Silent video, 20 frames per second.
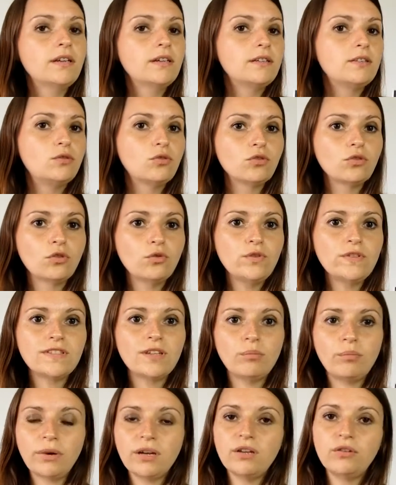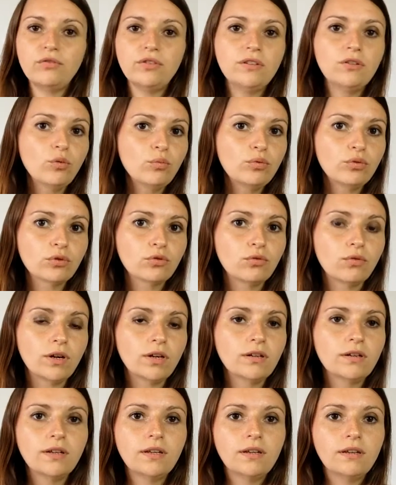Si aujourd'hui ce n'est pas évident pour
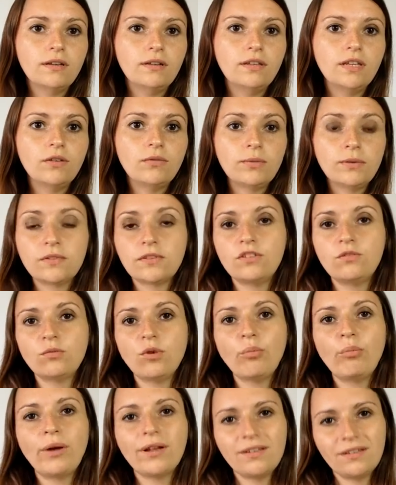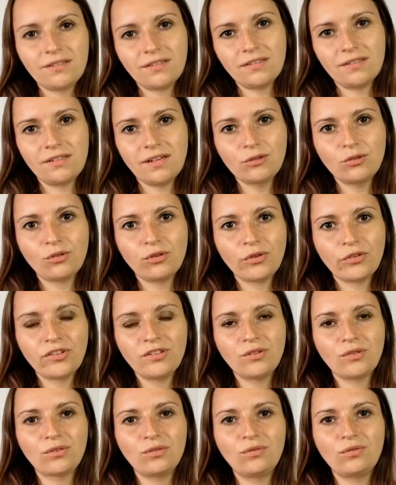toi, il n'est effectivement pas nécessaire de te
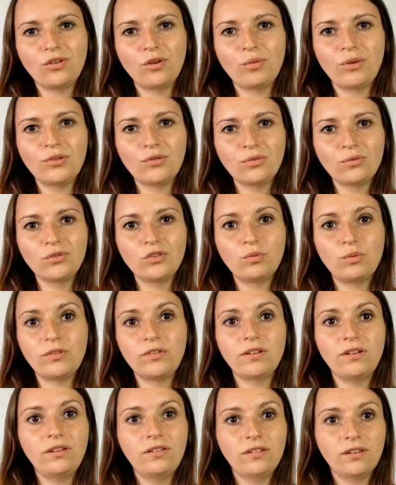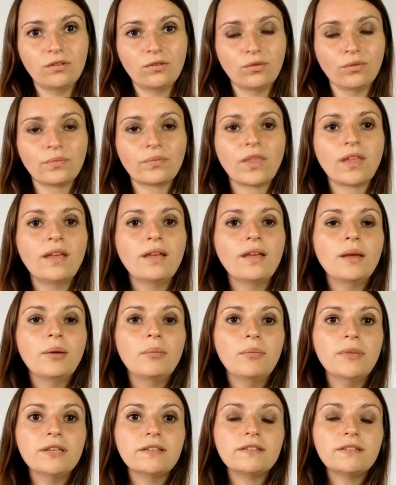lancer dans une formation de spécialisation.
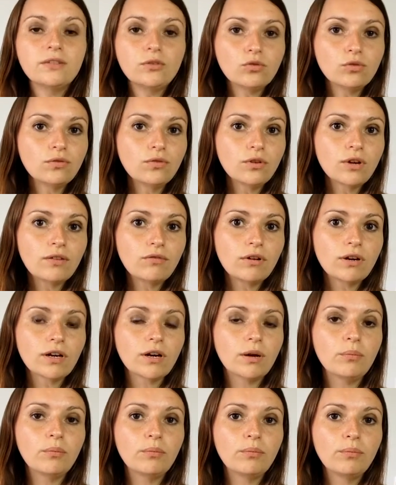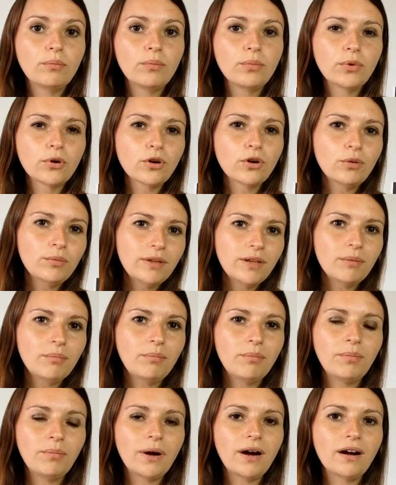Mais si tu veux avoir un premier
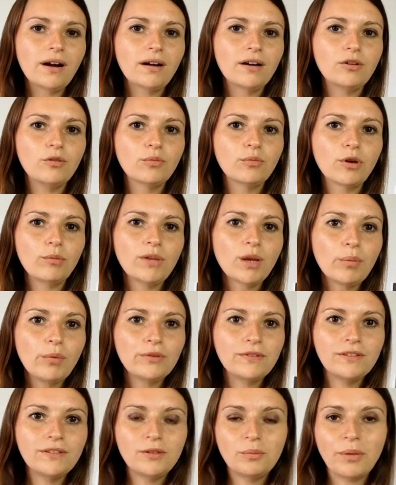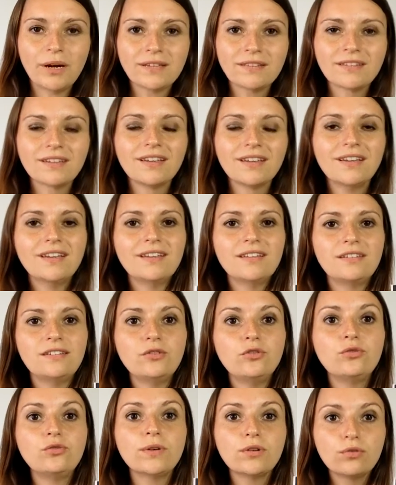pas, une première petite patte,
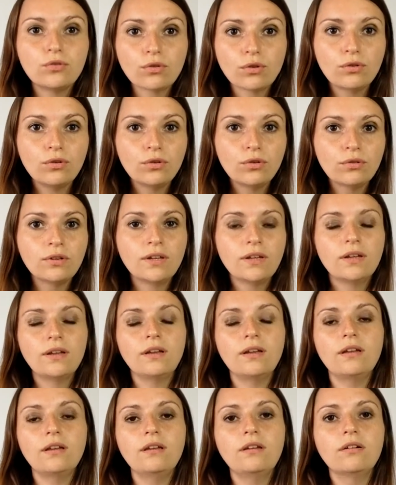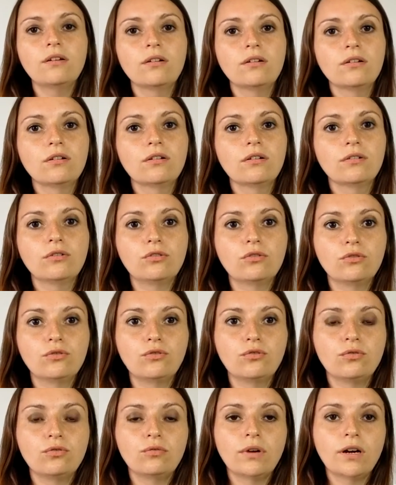si tu es curieux et euh, que
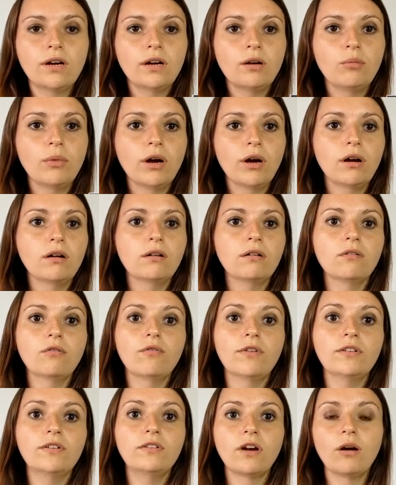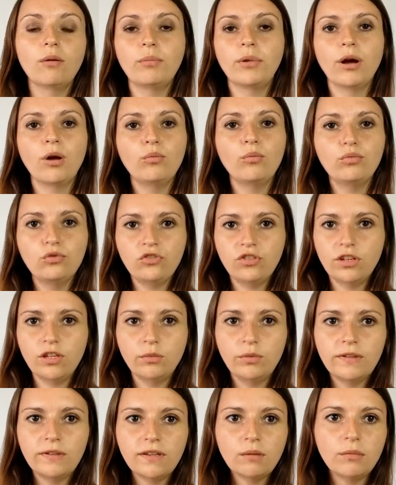tu as, ben, on va dire, pas un budget
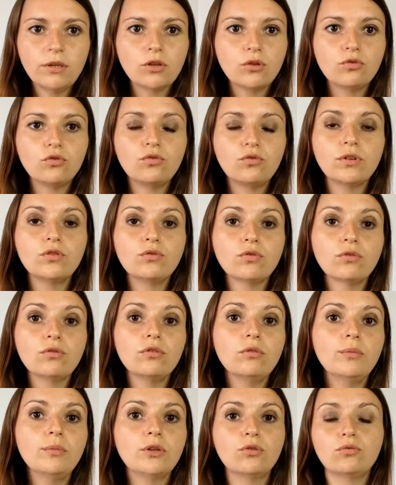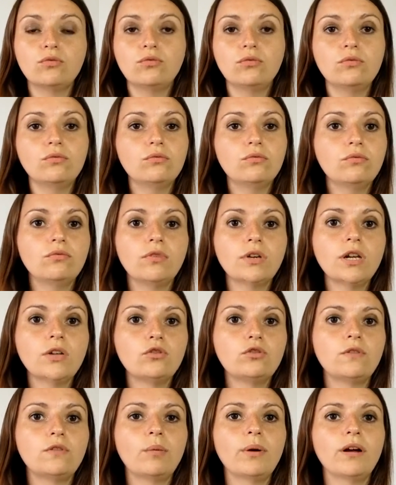limité, mais que tu es curieux, mais que tu voilà,
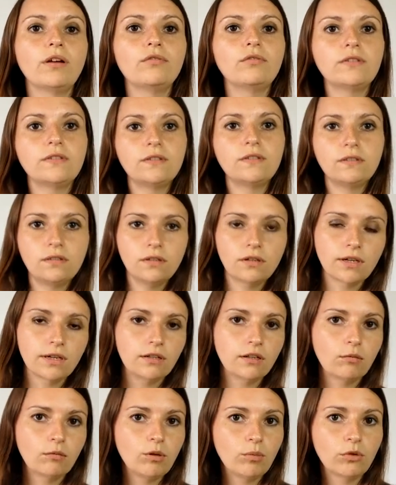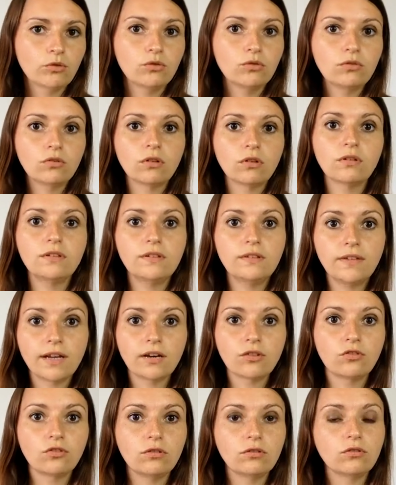tu vas pas investir énormément de temps ni
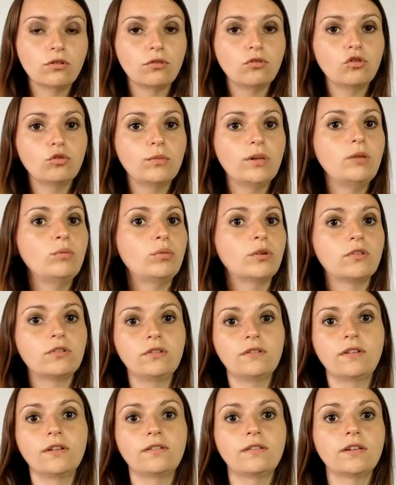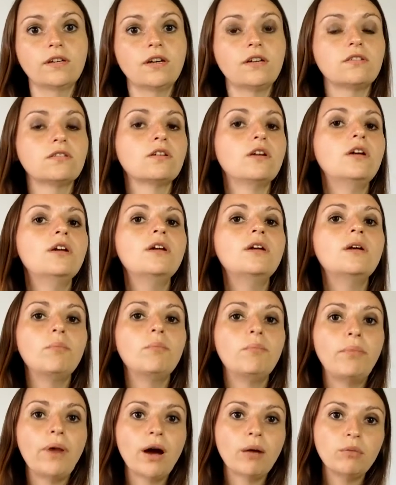d'argent dans le domaine parce qu'il t'intéresse
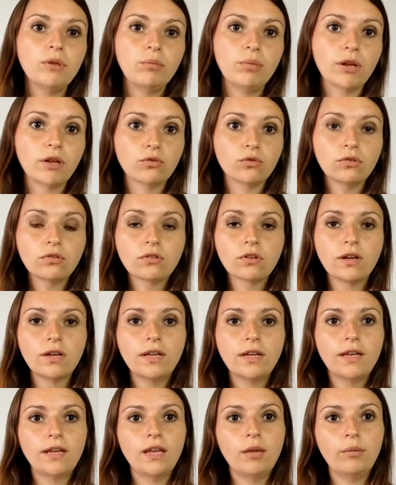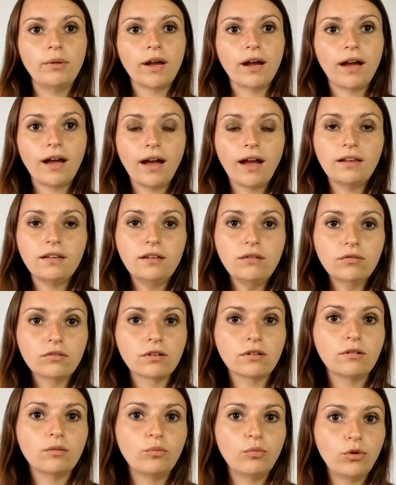parmi plein d'autres, eh bien un
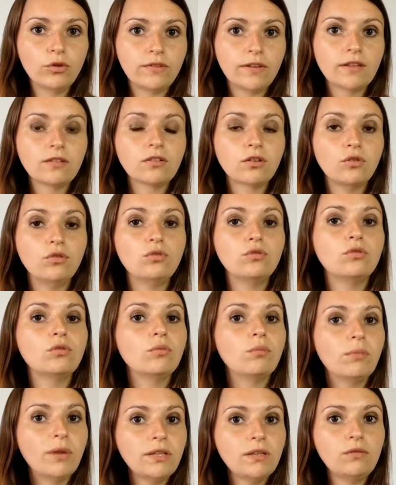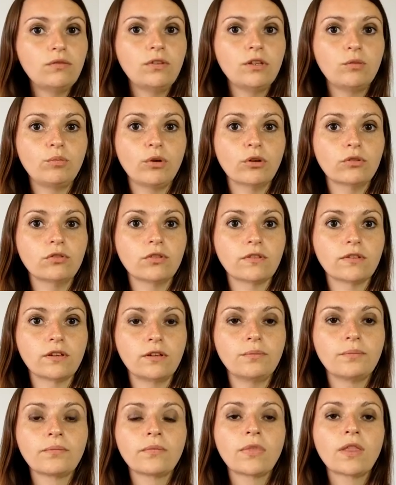livre peut être une magnifique porte
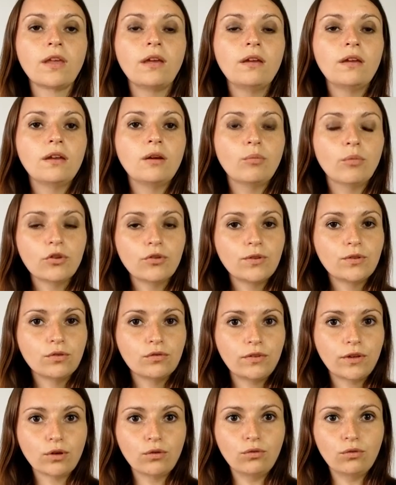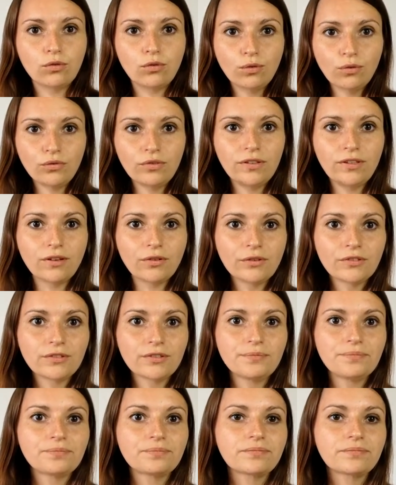d'entrée. Moi, je vais te faire une confidence.